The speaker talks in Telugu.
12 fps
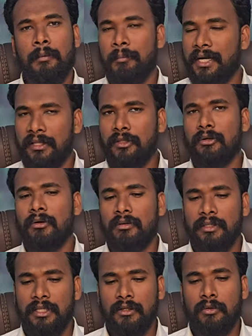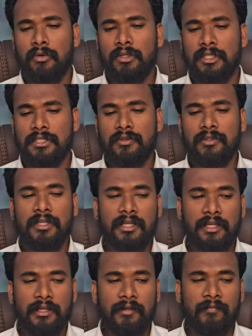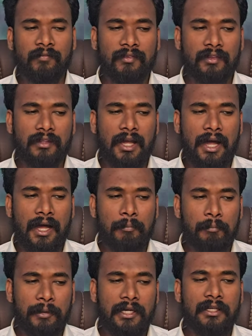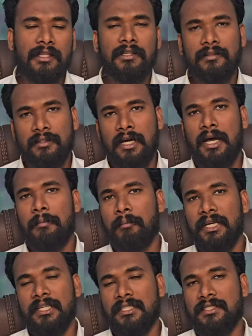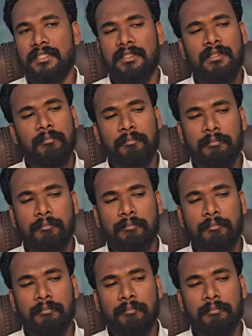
మరెందుకో ఈ కోటీశ్వరుడికి ఆ పేద ఆ అమ్మాయి నచ్చింది